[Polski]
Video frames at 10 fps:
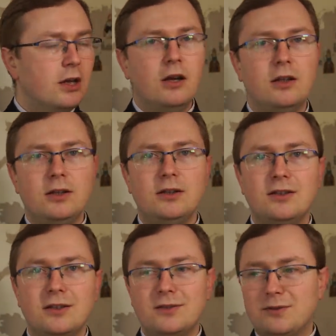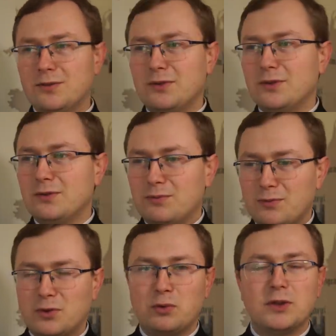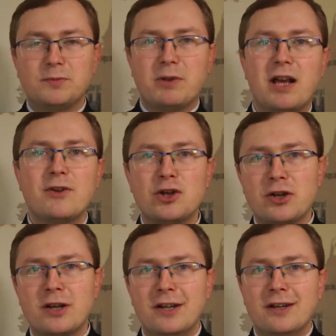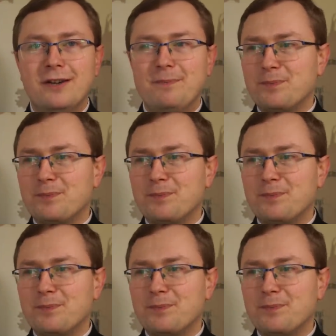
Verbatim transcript: e, i e, który sprawia, że